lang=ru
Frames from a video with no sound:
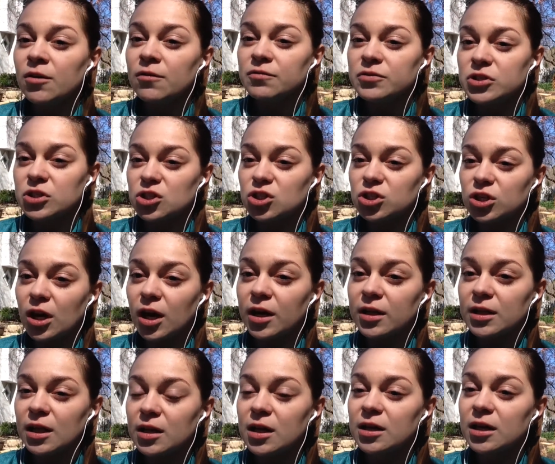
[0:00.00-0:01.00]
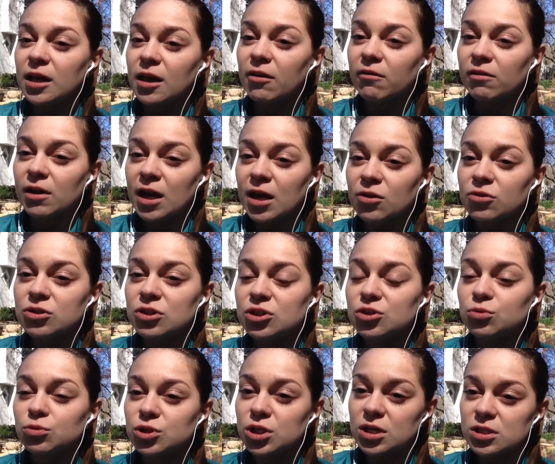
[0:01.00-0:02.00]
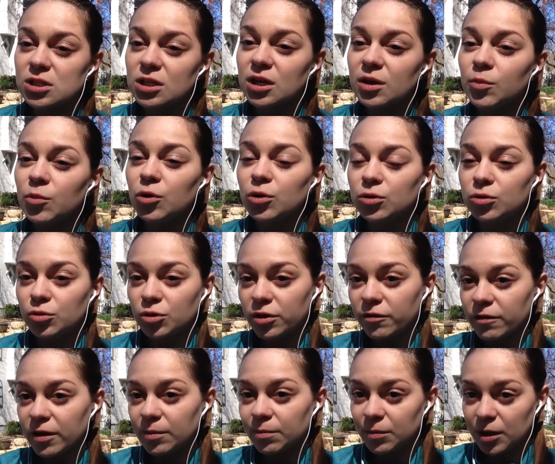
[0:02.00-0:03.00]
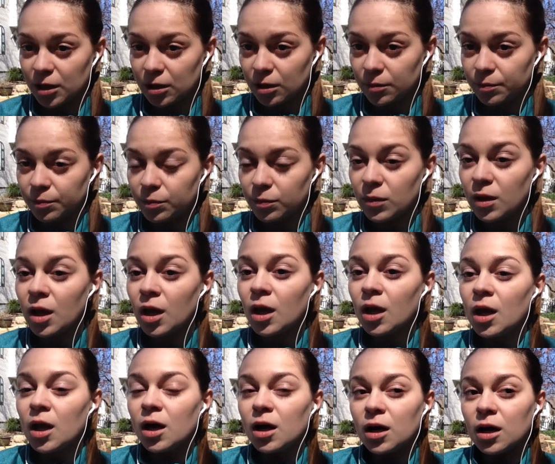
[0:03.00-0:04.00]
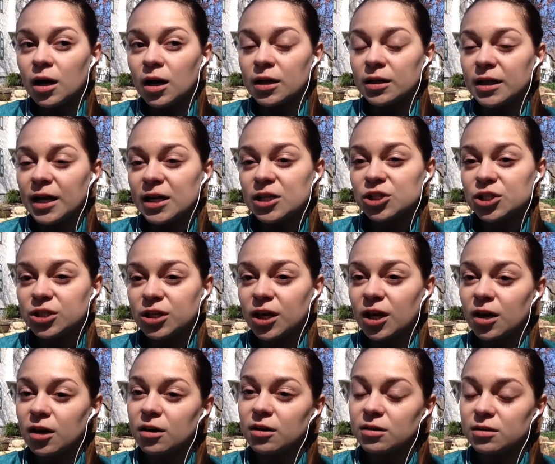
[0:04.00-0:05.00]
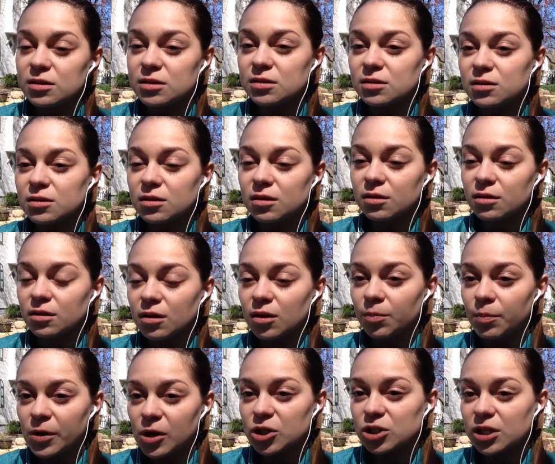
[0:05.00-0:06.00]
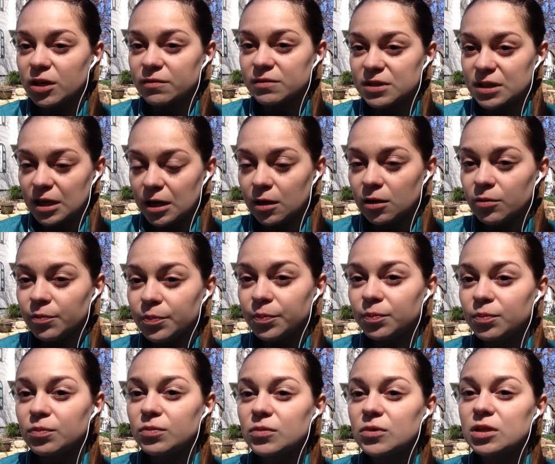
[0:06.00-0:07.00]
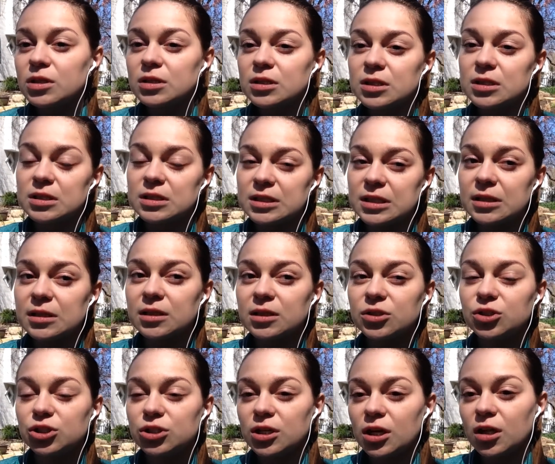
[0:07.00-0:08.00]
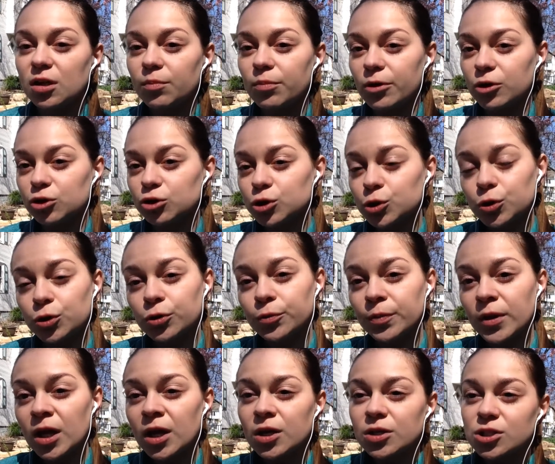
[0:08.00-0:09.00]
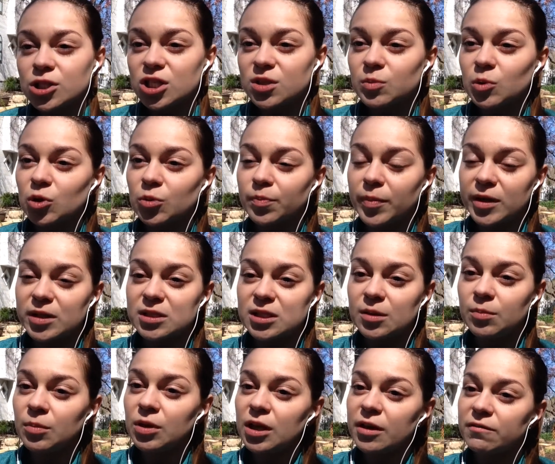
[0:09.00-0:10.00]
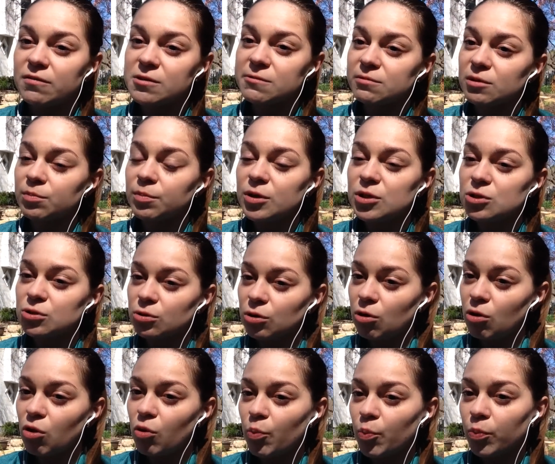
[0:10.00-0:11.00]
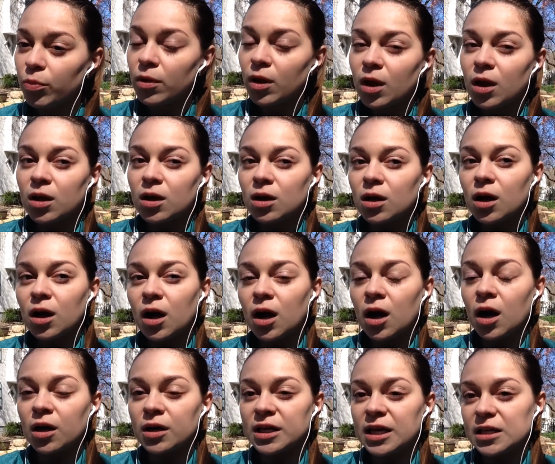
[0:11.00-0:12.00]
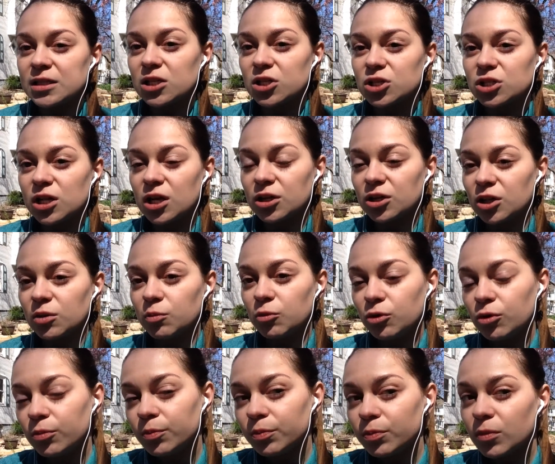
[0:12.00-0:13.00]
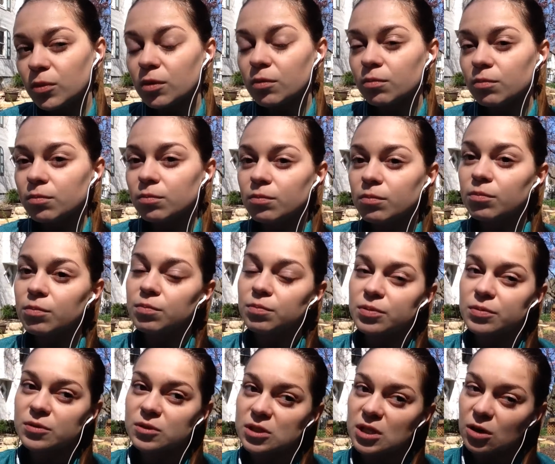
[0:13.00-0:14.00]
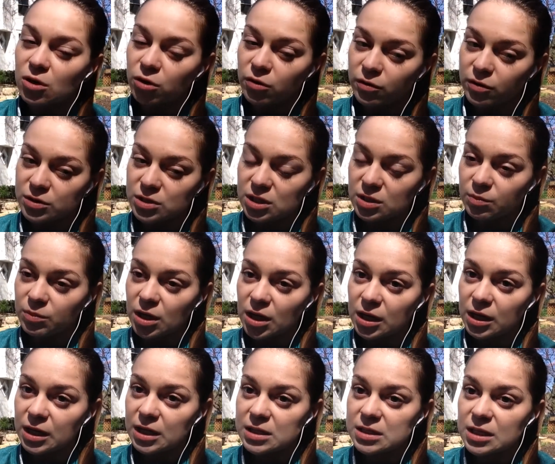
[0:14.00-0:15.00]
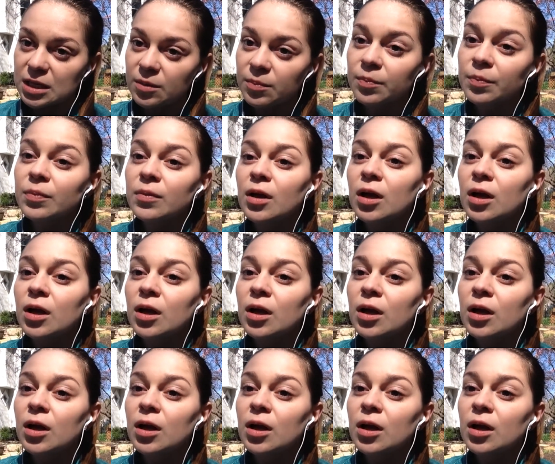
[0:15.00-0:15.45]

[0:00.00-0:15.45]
в США, так как я являюсь участником культурного обмена – а, дальше я а, прошла в зал, сидела, читала брошюру. Через минут 5-7 меня вызвал посол. А, я зашла к нему, поздоровалась с ним на английском.